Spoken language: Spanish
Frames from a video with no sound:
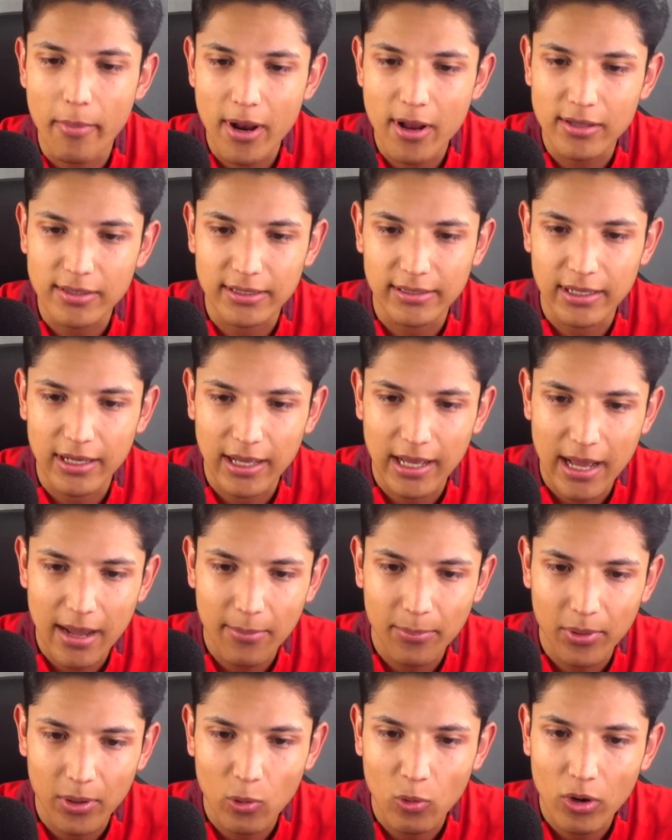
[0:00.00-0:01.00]
menos en el
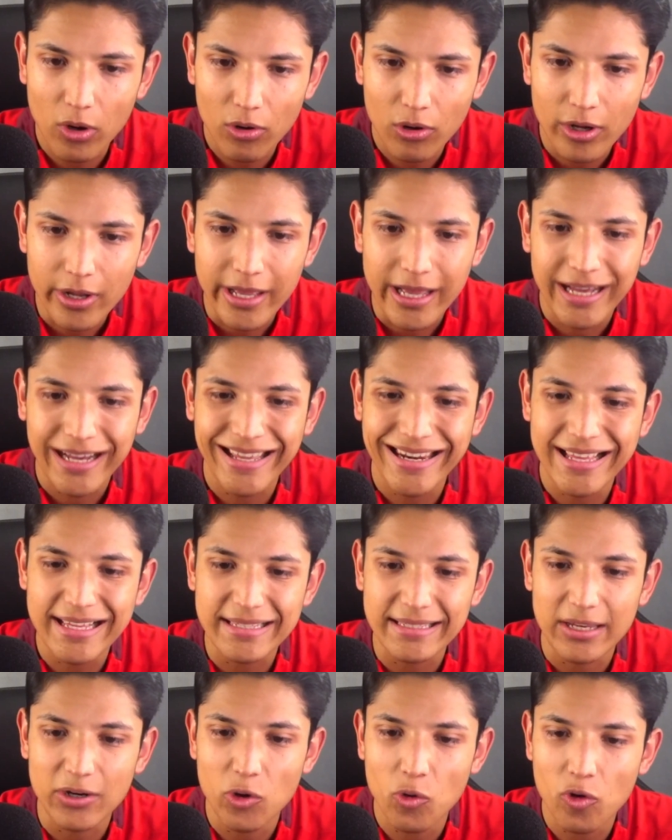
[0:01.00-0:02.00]
campo de juego,
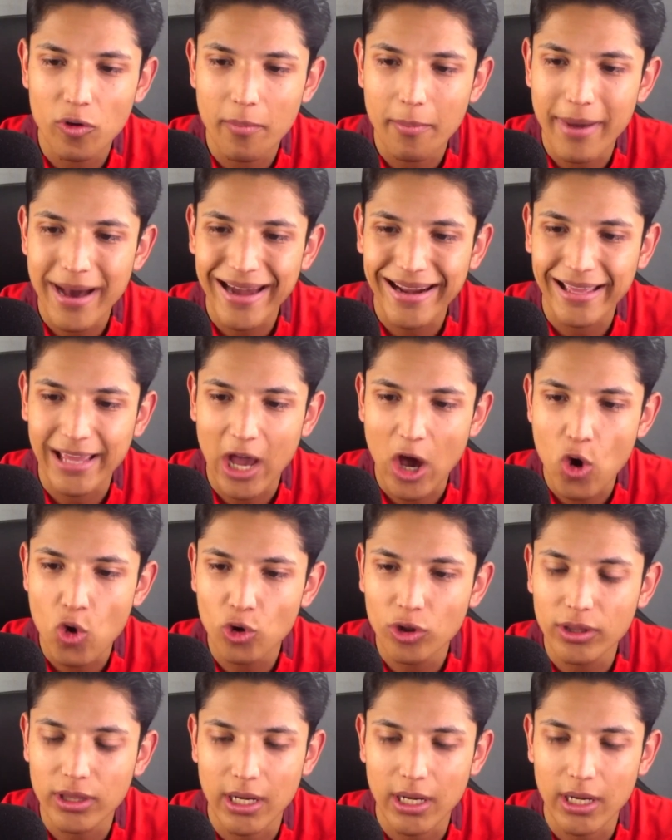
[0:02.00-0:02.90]
Cristian en marca un